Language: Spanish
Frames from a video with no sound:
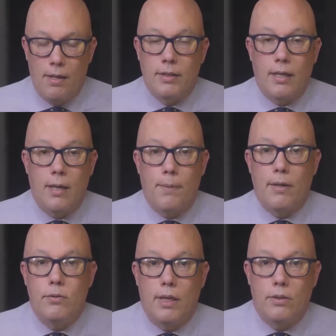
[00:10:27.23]
La gran
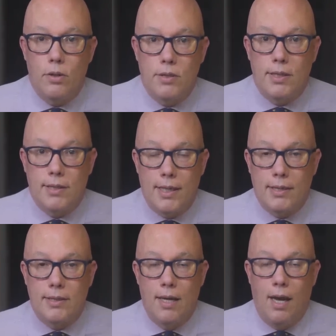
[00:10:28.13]
pregunta entonces
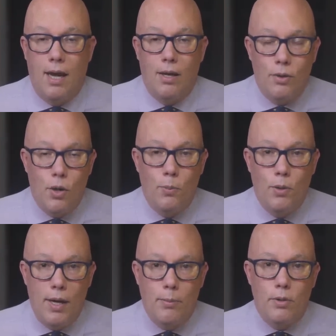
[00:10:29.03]
es,
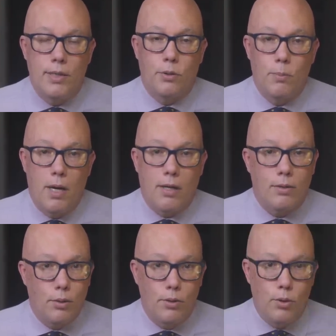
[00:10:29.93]
¿cómo hemos de tomar
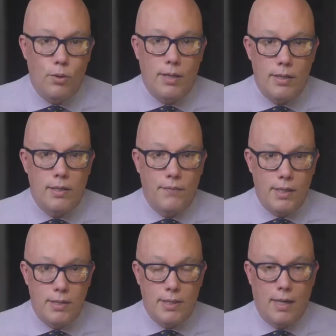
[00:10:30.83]
todo lo que dice
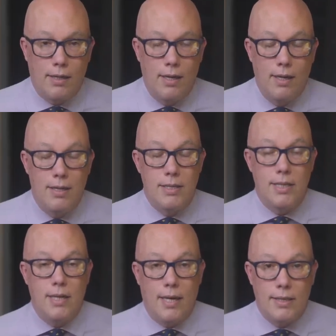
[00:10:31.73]
Wittgenstein
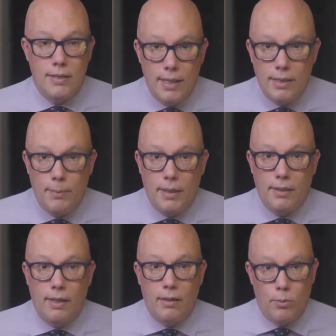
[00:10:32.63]
si
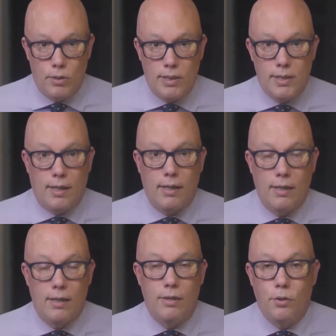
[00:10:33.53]
estrictamente, como dice,
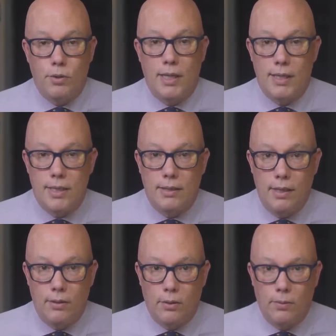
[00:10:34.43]
no tiene
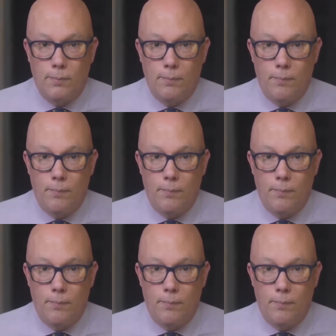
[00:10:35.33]
sentido?